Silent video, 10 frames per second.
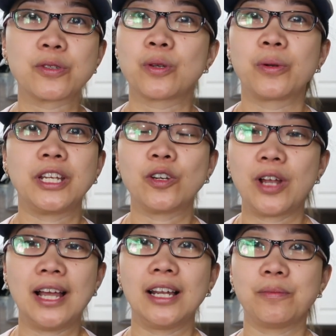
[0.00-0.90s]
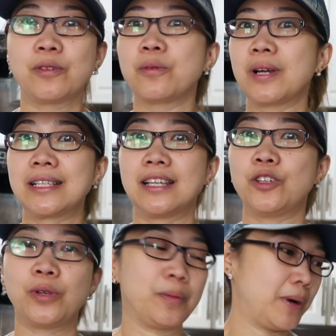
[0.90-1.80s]
So, hindi ko na alam kung asan
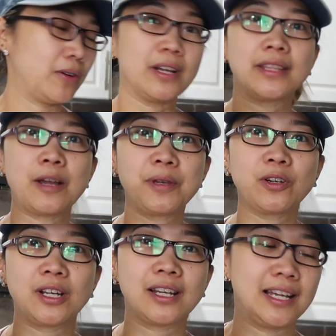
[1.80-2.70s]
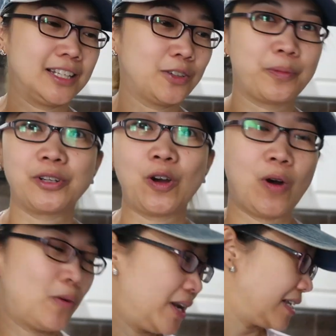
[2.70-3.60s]
yung iba ko. Ang dami ko ng ganito, pero
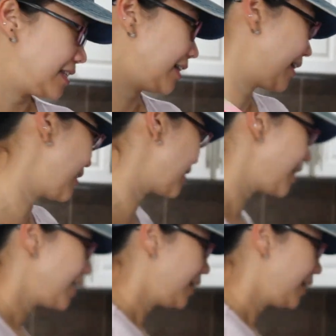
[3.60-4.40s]
nawawala sila, guys.